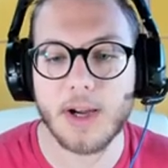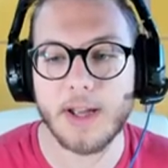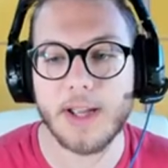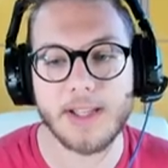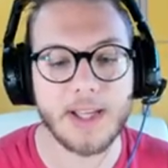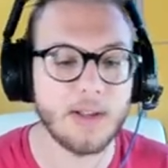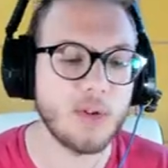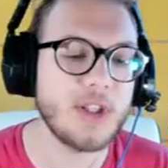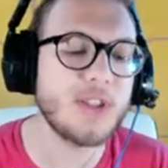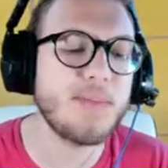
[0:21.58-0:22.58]
eh, niente, ho
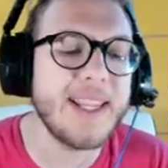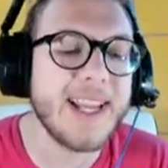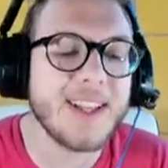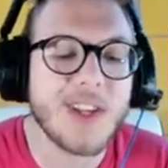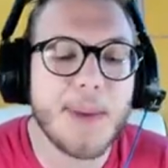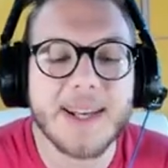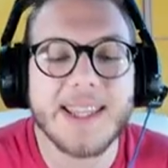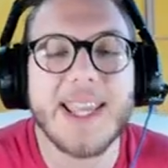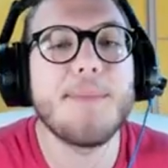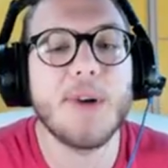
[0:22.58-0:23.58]
già sbagliato. Cioè,
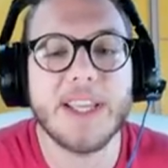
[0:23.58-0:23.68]
partiamo, che